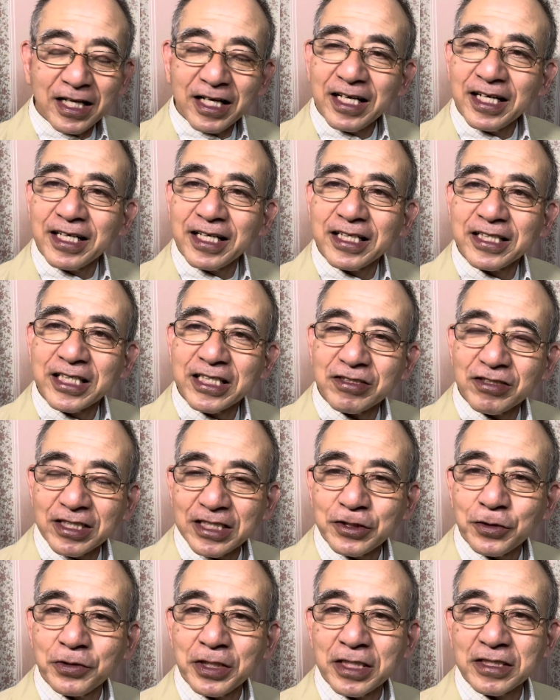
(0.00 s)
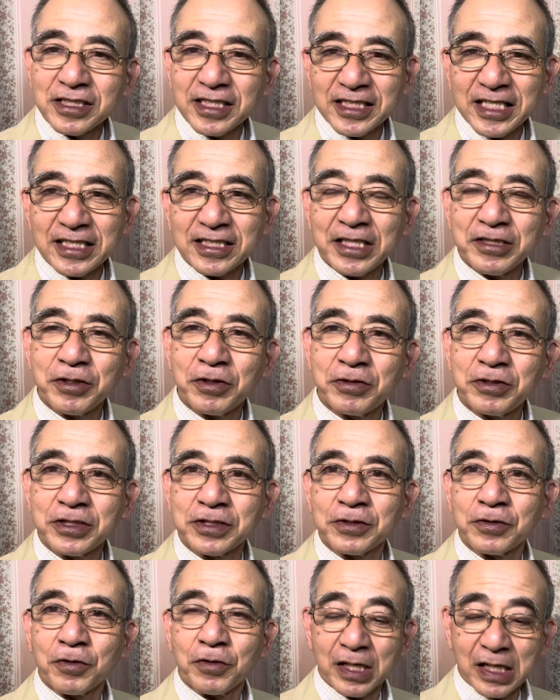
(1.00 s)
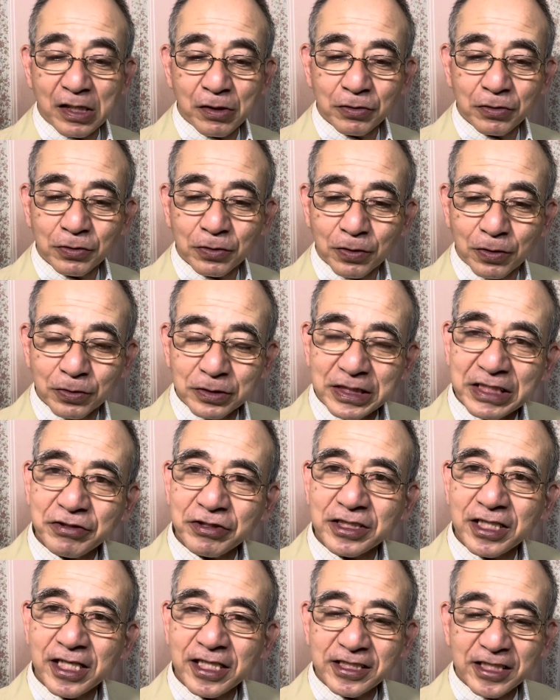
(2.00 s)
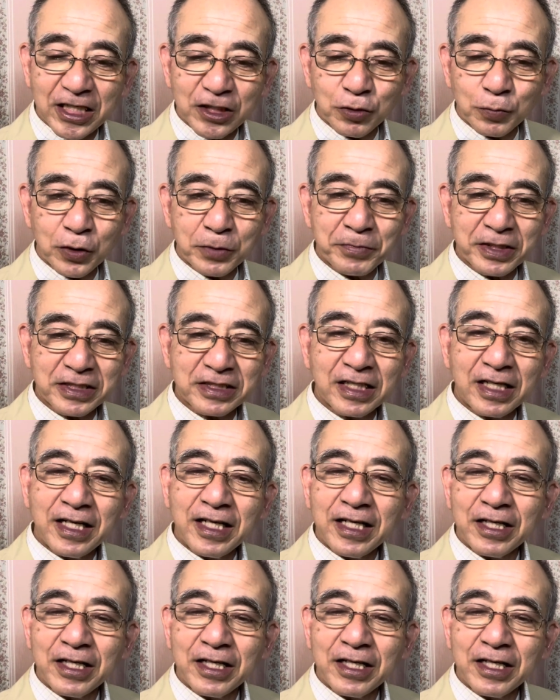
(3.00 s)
えー、引き続き、情熱草チャンネルのインストラ側をウォッチングしていきたいと思います。